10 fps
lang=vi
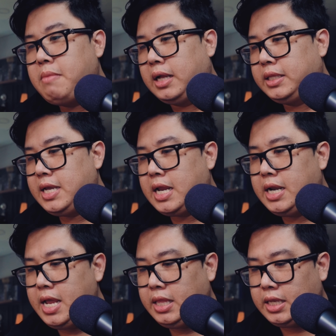bằng tiếng
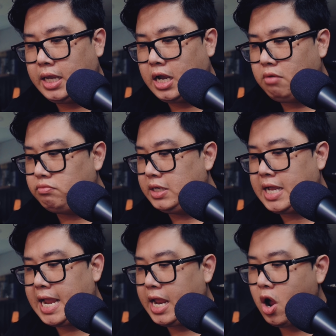Anh hết thì không được
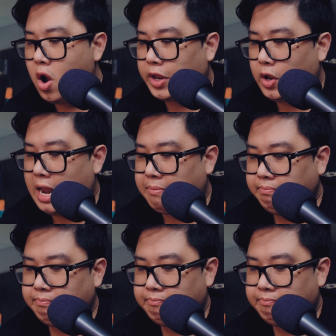hay ho cho lắm.